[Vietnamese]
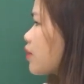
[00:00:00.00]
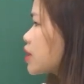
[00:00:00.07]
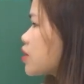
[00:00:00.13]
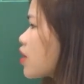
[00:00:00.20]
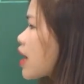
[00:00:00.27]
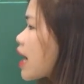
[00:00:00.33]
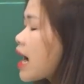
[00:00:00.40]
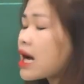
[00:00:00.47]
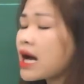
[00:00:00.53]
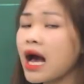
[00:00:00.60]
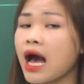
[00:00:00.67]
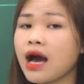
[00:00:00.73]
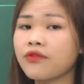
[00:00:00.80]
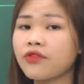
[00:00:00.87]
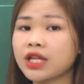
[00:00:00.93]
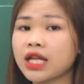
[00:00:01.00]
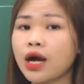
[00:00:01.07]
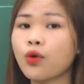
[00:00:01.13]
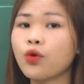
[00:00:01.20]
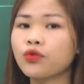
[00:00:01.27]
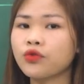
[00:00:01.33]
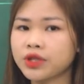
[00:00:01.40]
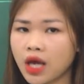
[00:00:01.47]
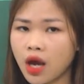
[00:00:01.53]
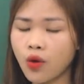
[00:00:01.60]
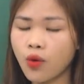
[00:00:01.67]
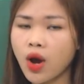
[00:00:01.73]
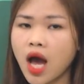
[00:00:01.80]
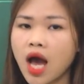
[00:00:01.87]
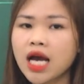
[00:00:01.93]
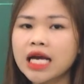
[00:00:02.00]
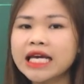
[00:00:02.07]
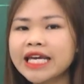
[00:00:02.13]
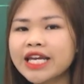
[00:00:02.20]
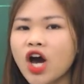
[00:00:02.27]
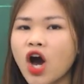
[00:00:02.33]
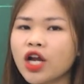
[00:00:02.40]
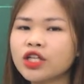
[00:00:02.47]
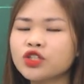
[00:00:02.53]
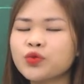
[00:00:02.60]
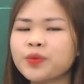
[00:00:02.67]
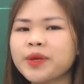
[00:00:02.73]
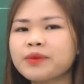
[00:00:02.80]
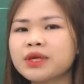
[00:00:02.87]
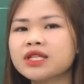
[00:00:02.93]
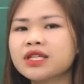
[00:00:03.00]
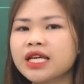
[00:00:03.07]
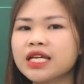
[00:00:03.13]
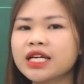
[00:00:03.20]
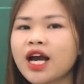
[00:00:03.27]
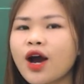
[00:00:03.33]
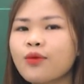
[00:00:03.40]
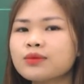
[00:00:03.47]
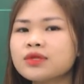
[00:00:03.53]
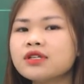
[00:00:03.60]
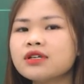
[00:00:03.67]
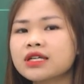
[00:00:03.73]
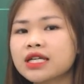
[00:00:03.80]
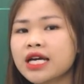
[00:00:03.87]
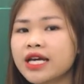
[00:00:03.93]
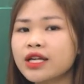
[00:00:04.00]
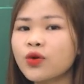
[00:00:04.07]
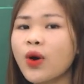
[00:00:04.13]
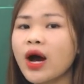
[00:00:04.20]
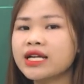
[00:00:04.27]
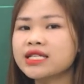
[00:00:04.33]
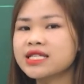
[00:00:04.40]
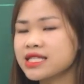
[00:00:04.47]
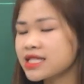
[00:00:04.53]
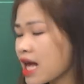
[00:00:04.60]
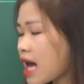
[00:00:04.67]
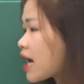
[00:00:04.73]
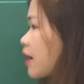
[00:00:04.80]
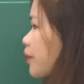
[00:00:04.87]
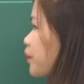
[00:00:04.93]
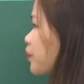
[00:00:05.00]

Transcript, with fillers: để cho các hàng phải thẳng cột với nhau. Khi đó thì chúng mình mới thực hiện cộng được kết quả chính xác.